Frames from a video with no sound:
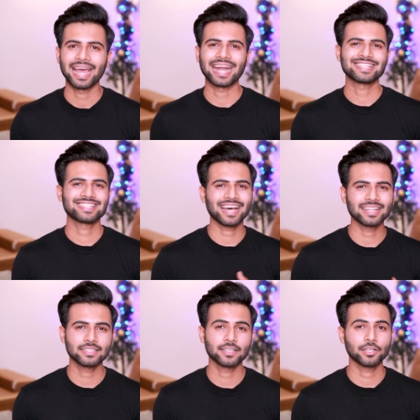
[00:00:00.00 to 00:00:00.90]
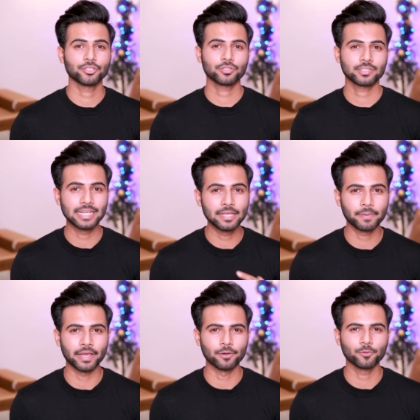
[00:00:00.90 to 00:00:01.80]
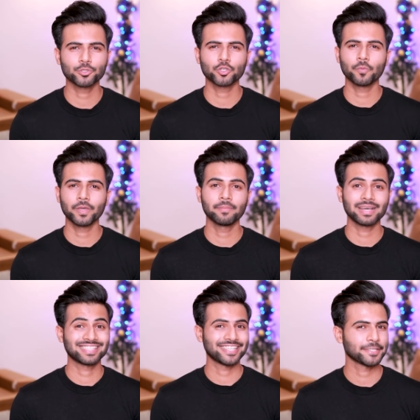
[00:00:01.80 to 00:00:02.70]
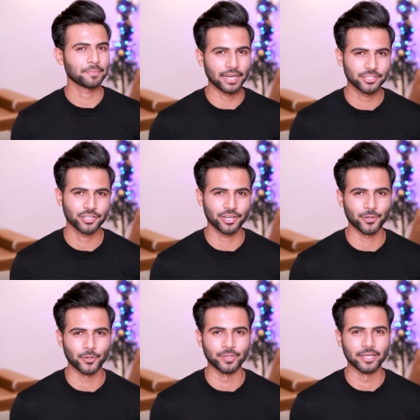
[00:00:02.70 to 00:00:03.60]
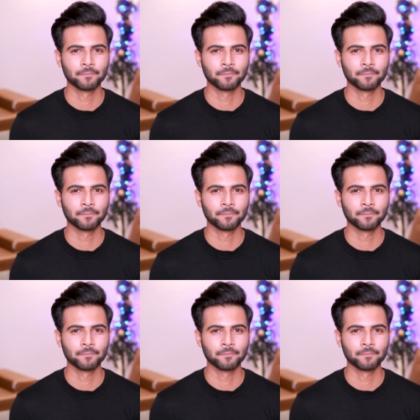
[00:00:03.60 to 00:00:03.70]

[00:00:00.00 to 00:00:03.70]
एंड साथ ही साथ जो स्लीप है उसको भी मैं अच्छे से मैनेज कर रहा हूँ अभी